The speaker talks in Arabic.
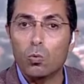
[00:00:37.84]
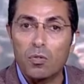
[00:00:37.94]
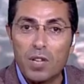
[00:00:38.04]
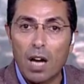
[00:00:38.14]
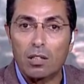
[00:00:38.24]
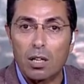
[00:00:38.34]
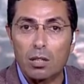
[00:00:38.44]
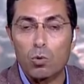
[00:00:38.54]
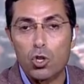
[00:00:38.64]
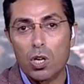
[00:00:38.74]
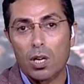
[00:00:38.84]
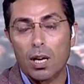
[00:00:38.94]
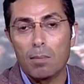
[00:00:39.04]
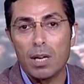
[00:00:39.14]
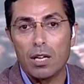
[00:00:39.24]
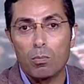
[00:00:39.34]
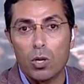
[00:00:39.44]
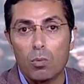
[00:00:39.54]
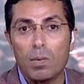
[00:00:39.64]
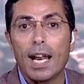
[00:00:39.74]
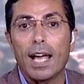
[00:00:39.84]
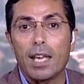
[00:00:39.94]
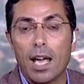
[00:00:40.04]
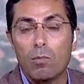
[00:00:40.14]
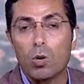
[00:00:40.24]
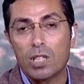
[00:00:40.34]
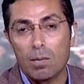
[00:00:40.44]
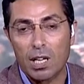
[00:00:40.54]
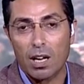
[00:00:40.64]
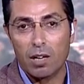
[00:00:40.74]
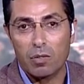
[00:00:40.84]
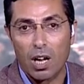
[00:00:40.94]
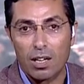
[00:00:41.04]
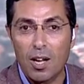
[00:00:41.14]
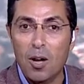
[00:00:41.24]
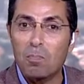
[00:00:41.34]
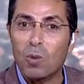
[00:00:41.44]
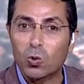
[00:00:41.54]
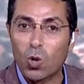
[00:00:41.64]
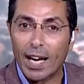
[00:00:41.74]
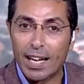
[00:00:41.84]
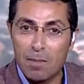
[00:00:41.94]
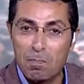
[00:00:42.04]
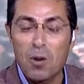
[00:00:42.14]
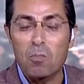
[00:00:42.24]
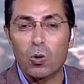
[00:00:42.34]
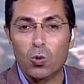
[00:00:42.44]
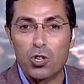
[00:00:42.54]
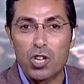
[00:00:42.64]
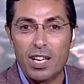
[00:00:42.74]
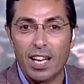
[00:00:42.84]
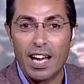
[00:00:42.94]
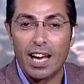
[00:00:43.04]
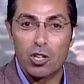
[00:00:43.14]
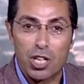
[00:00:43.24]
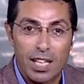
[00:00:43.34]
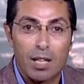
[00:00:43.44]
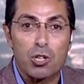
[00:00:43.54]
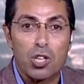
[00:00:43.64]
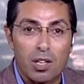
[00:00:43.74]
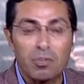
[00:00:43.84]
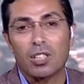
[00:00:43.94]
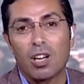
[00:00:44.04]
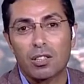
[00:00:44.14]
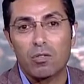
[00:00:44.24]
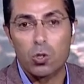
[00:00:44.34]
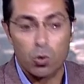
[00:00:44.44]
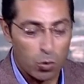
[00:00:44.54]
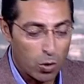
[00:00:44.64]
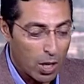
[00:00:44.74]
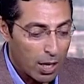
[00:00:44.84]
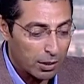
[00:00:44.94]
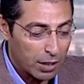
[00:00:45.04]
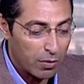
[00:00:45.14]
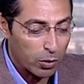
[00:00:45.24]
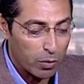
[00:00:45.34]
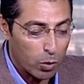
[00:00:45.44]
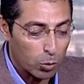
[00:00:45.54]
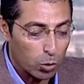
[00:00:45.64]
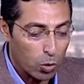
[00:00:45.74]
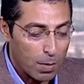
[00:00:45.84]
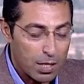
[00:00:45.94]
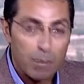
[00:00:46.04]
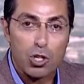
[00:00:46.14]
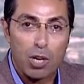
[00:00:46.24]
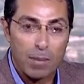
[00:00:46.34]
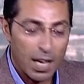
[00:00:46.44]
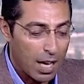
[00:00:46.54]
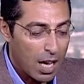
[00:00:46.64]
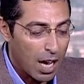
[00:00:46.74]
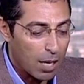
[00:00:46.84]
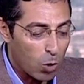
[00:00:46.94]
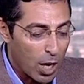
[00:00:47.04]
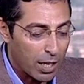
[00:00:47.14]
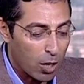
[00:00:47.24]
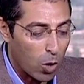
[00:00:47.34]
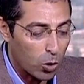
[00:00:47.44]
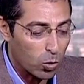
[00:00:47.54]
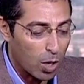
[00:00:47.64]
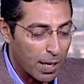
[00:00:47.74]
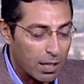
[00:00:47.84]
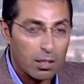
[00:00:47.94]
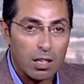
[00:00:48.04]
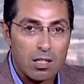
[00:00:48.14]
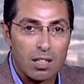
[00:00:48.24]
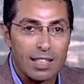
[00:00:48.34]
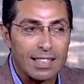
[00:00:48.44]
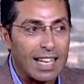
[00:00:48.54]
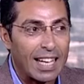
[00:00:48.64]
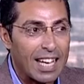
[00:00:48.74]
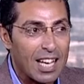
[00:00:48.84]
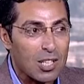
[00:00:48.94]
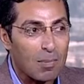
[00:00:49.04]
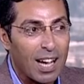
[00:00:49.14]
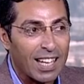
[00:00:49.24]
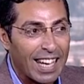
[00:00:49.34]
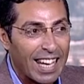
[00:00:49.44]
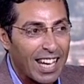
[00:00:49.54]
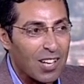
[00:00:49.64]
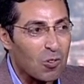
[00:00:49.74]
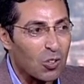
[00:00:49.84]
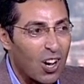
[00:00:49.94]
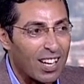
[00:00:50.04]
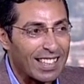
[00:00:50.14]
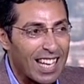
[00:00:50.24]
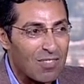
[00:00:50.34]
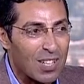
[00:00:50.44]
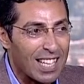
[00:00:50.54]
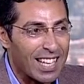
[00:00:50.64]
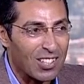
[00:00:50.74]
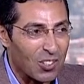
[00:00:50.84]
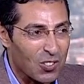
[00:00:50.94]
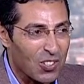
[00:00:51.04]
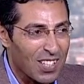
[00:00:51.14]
وفي حضارات مشتركه بيننا وبينهم من ايام وزمن الفراعنه موضوع غريب موضوع شيق علشان كده بيشرفنا النهارده في الاستوديو ضيف ضيفكم دكتور بسام الشماع المؤرخ وعضو جمعيه الدراسات التاريخيه صباح الخير صباح. ونهارك دايما سعيد يا دكتور